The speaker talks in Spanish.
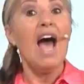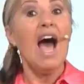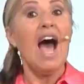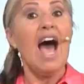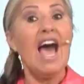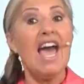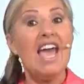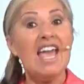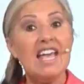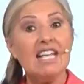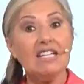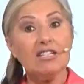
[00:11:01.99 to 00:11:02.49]

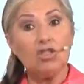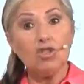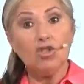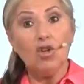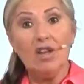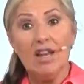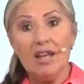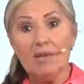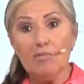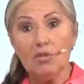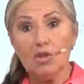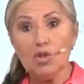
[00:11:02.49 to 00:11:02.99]
A esto
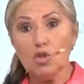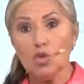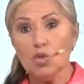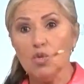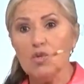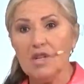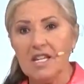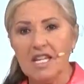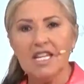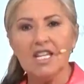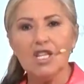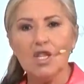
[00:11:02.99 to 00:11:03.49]
le hemos
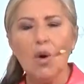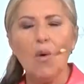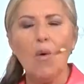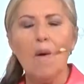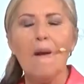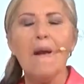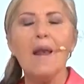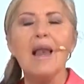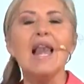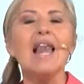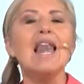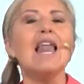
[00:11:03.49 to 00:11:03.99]
unido
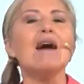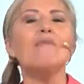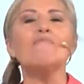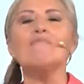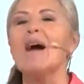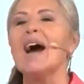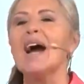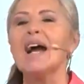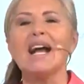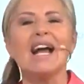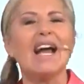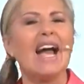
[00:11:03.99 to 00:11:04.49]
la
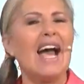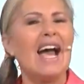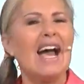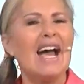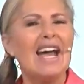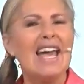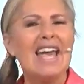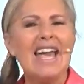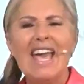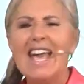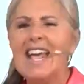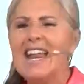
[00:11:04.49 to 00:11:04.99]
maca,
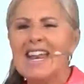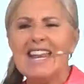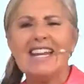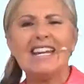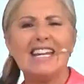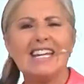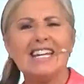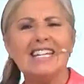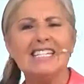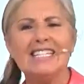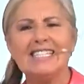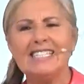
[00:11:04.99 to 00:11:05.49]

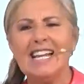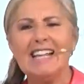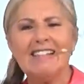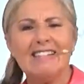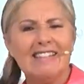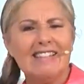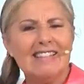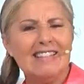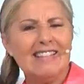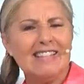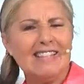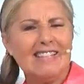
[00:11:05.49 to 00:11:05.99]

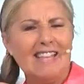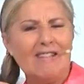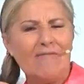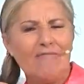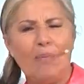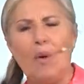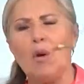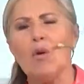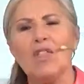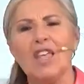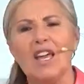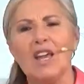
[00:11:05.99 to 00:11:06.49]
energizante,
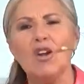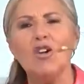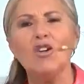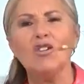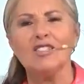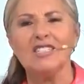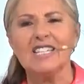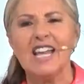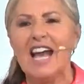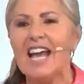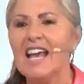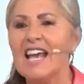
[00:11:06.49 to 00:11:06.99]

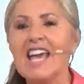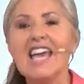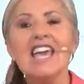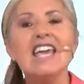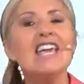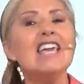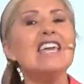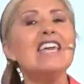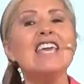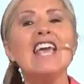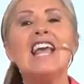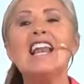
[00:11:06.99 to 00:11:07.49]
poderosa,
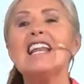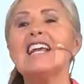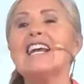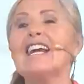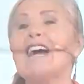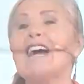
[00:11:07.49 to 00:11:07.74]
y el